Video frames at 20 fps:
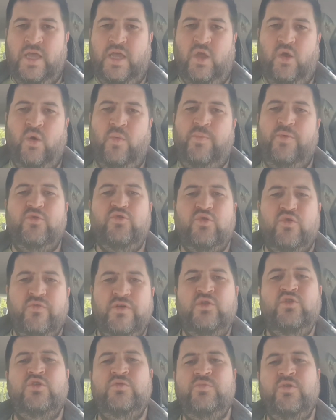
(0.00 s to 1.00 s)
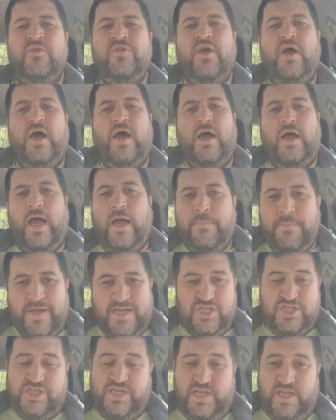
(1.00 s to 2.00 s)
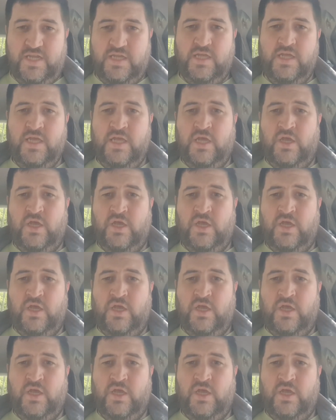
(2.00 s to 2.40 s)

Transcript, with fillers: et on peut trouver notre bonheur à pas cher.